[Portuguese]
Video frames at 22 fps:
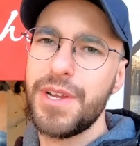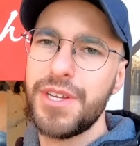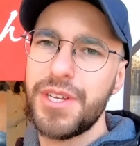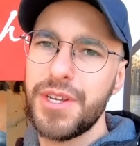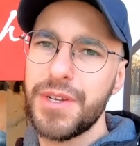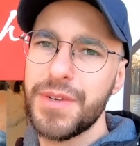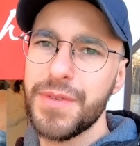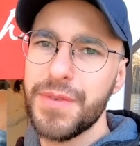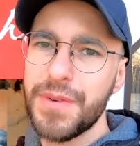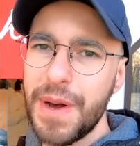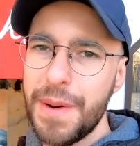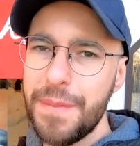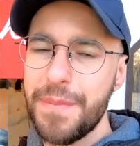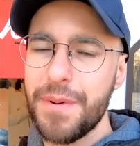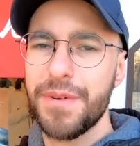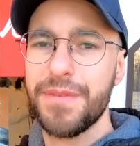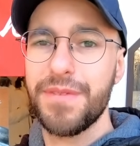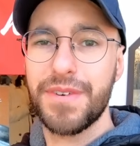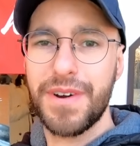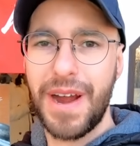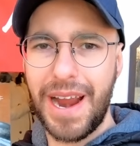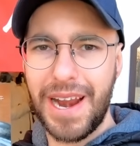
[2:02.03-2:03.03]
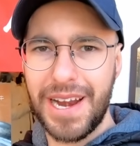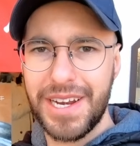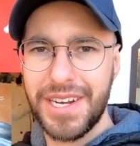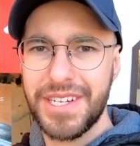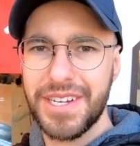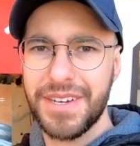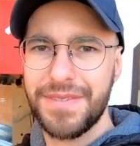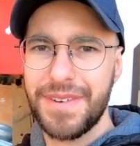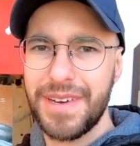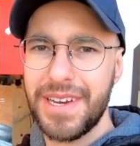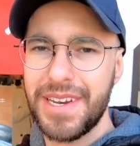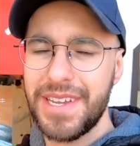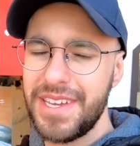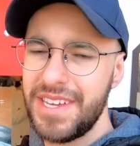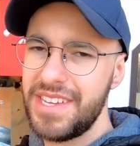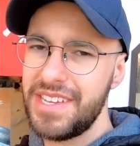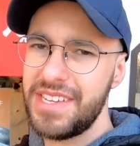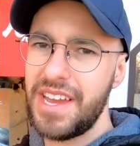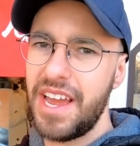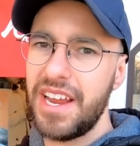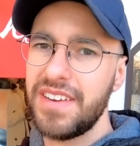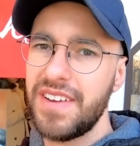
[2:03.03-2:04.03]
gente nunca provou carne de
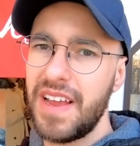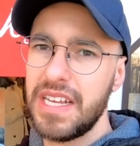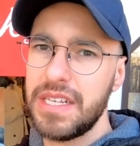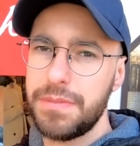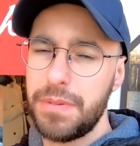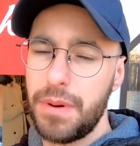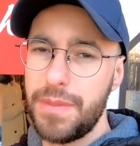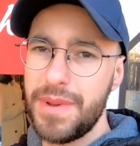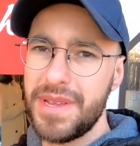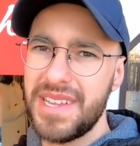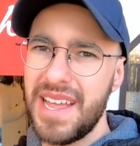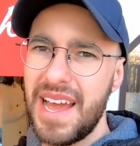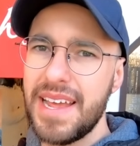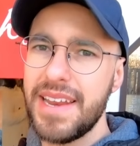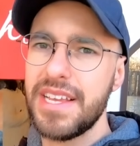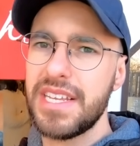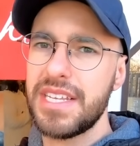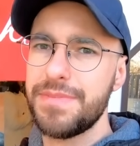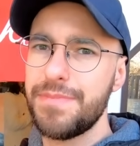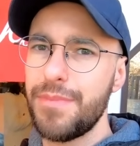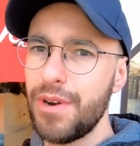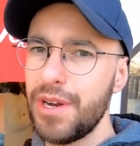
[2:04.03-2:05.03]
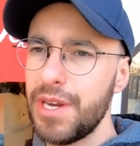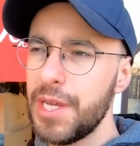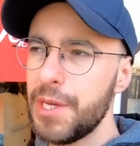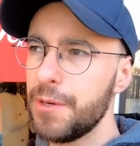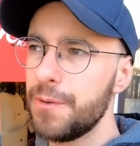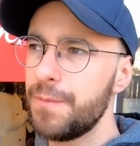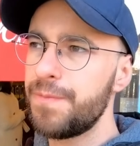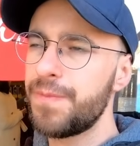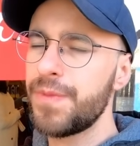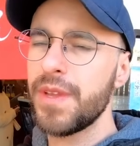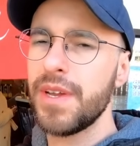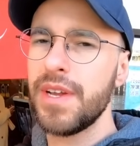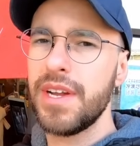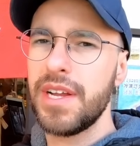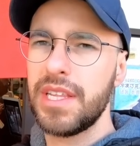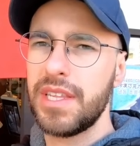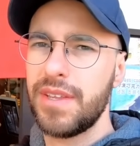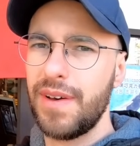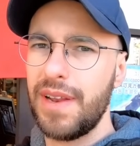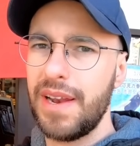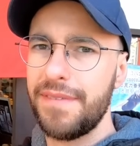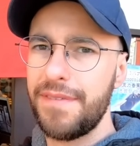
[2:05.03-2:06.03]
javali e a gente vai experimentar nesse bolinho.
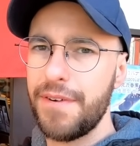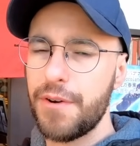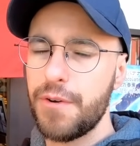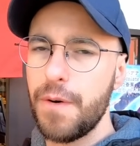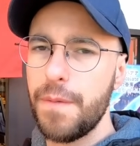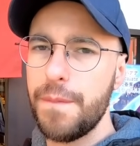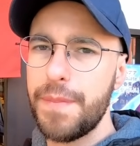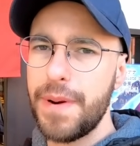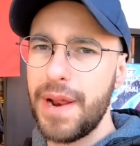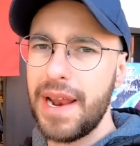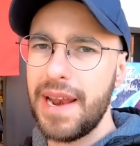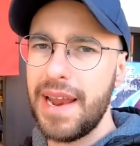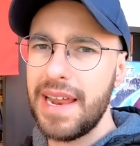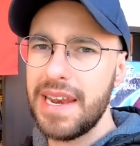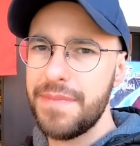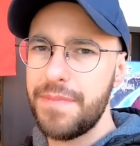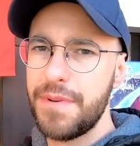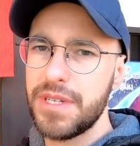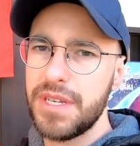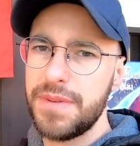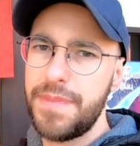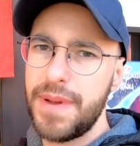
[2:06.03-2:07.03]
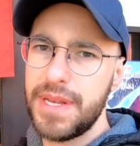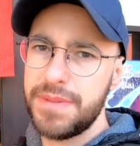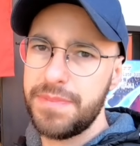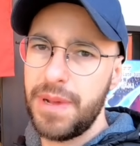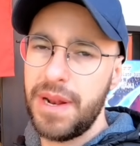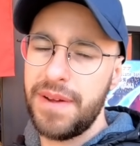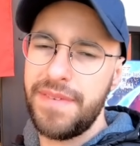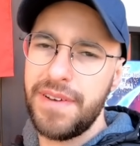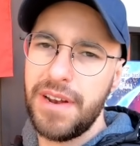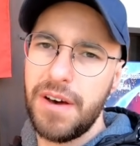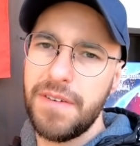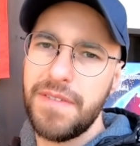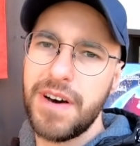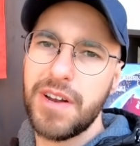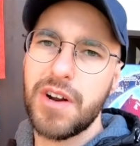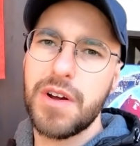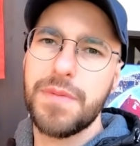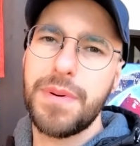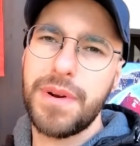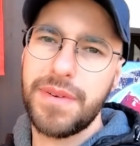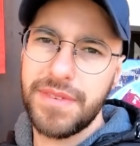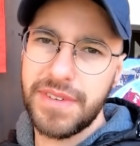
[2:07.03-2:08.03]
Então ela foi comprar lá, depois eu peço para ela falar o
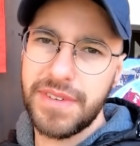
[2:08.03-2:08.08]
valor para